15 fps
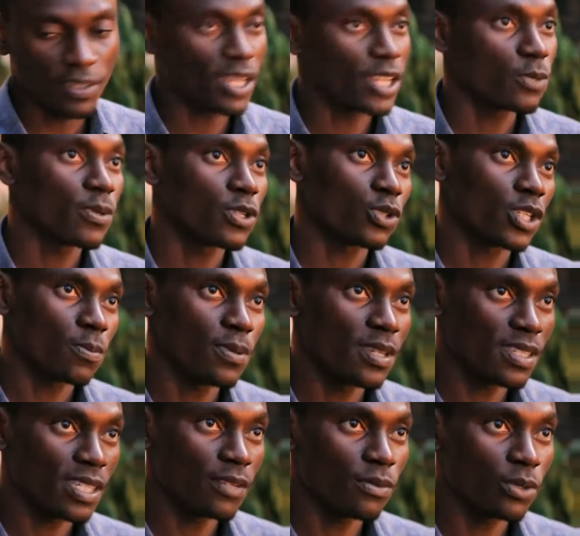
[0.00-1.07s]
as pessoas
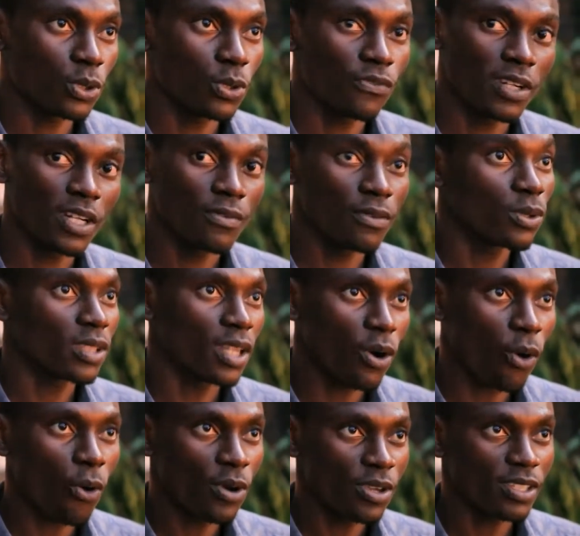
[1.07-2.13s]
pensavam que eu falava outra
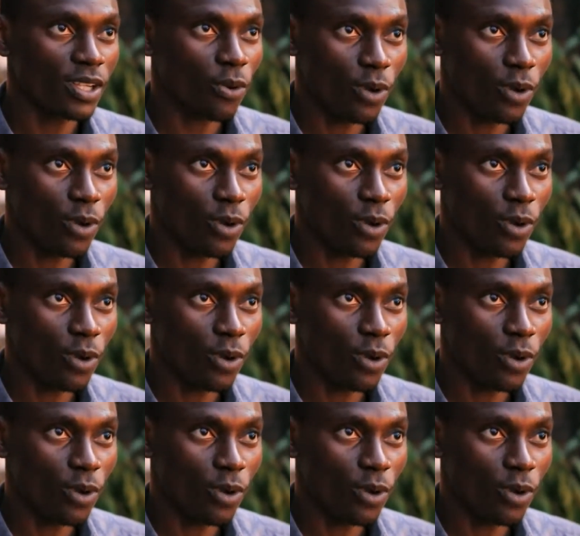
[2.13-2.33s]
coisa,